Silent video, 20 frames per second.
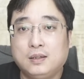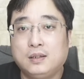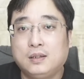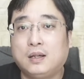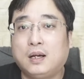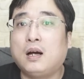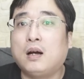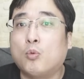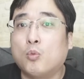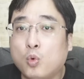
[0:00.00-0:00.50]

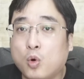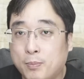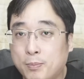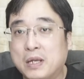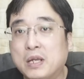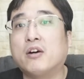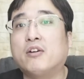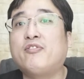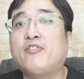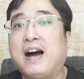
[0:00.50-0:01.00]
啊，我们
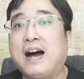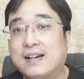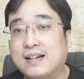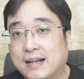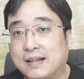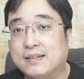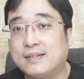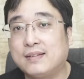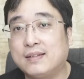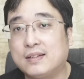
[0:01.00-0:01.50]
要发
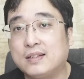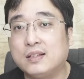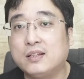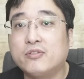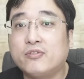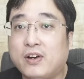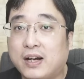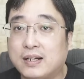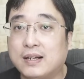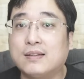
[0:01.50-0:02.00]
展自己，
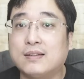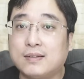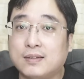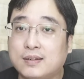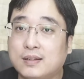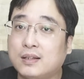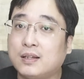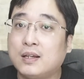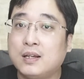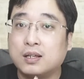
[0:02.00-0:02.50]
发展自
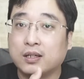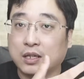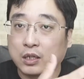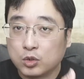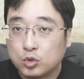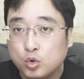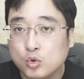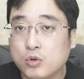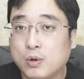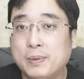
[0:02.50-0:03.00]
己，跟
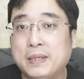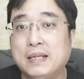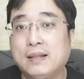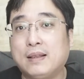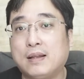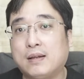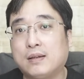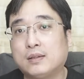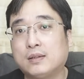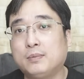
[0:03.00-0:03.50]
中国拼了，
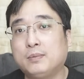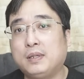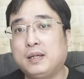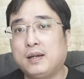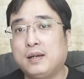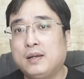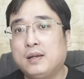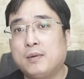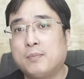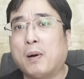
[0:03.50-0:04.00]
对不对？
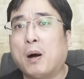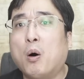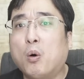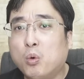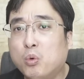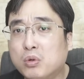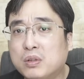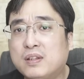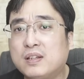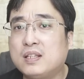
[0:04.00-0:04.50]
保
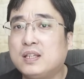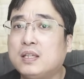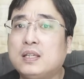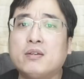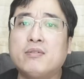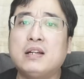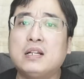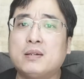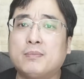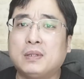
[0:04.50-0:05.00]
护自己，因
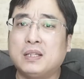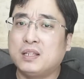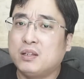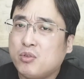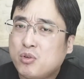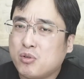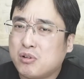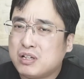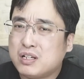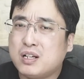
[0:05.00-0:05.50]
为什么呢？因为
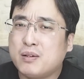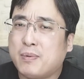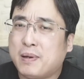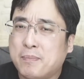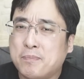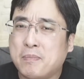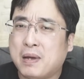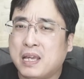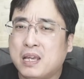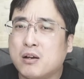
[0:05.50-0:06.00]
我日本
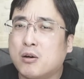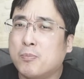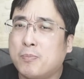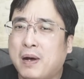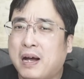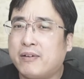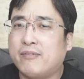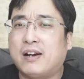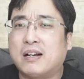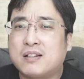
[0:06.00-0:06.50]
没有
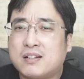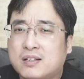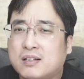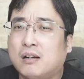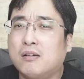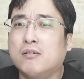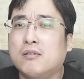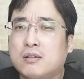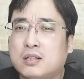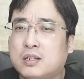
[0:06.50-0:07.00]
办法
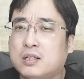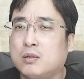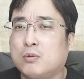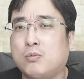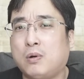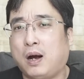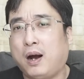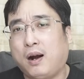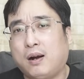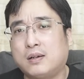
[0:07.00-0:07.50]
正视
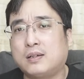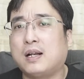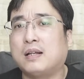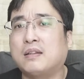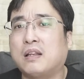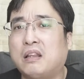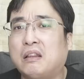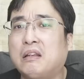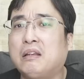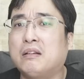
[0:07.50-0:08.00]
我二战的
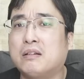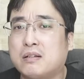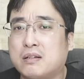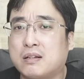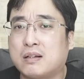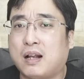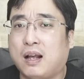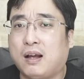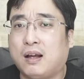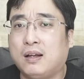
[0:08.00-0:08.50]
历史
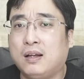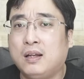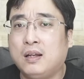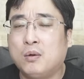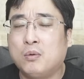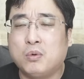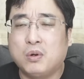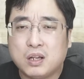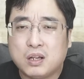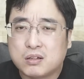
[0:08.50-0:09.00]
啊，
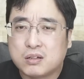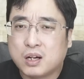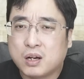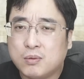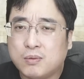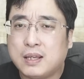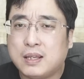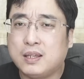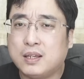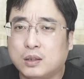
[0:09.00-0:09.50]
我要成
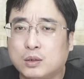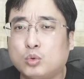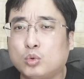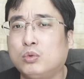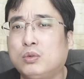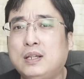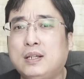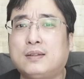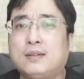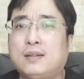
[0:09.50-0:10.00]
为一个独
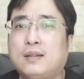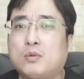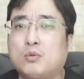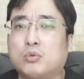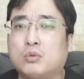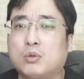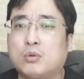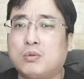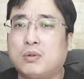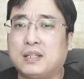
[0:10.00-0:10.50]
立自主
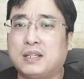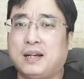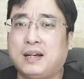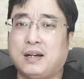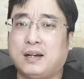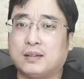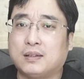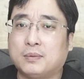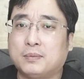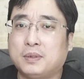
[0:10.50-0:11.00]
的国
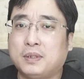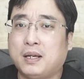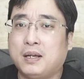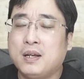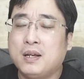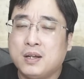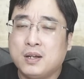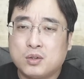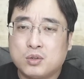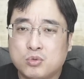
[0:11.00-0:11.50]
家，对不对？
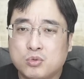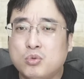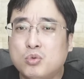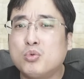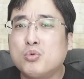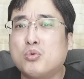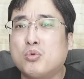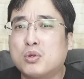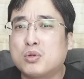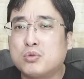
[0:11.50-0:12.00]
如
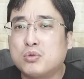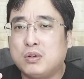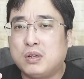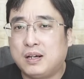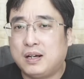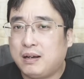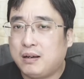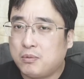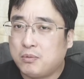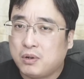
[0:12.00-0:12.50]
果说
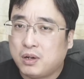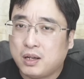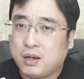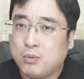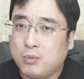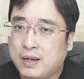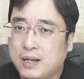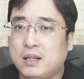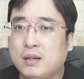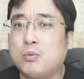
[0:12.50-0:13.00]
啊，我要
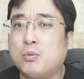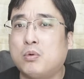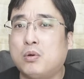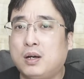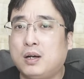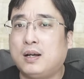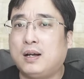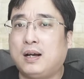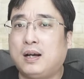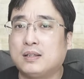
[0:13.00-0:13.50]
为了我
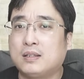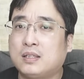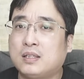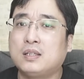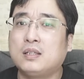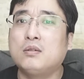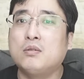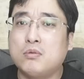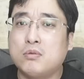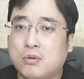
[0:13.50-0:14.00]
啊
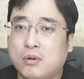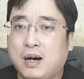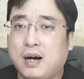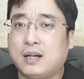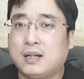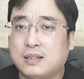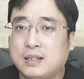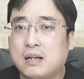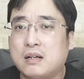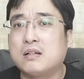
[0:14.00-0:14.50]
侵华
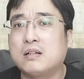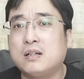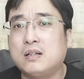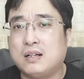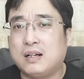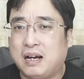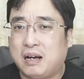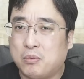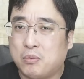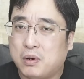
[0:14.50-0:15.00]
战争
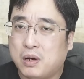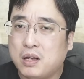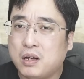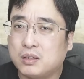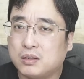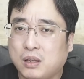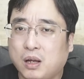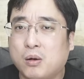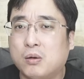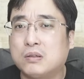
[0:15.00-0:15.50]
啊，我要
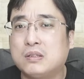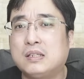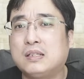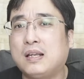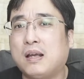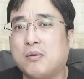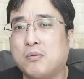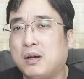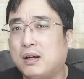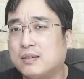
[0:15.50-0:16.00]
道
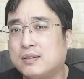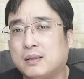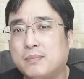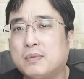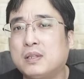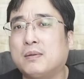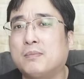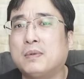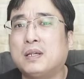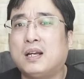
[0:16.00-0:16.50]
歉，我要怎么
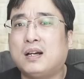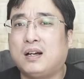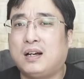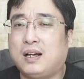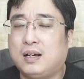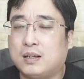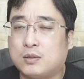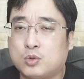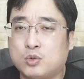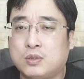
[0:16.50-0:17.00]
怎么样
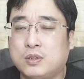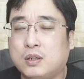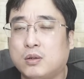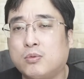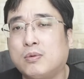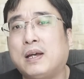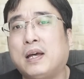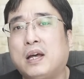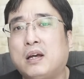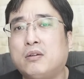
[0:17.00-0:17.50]
啊？这个
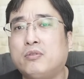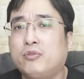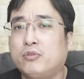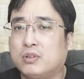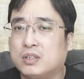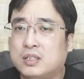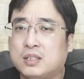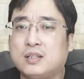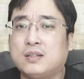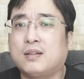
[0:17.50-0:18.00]
慰安妇、
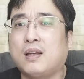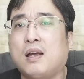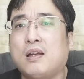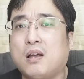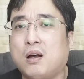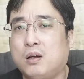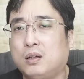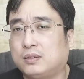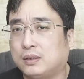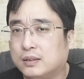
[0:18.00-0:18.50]
七三
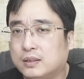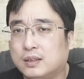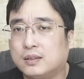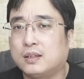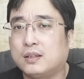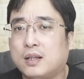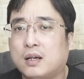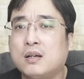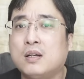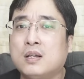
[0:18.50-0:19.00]
幺等等等
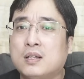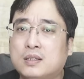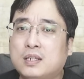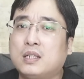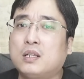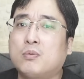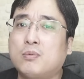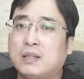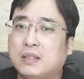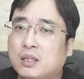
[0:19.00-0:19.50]
等这些
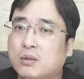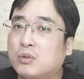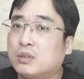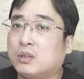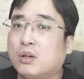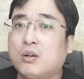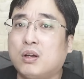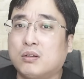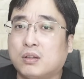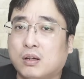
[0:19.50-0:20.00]
问题，我
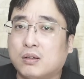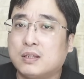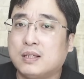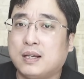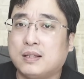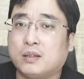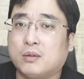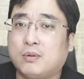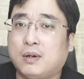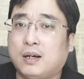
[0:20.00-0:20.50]
都要道歉
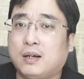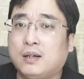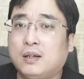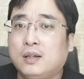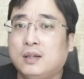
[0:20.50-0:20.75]
的话。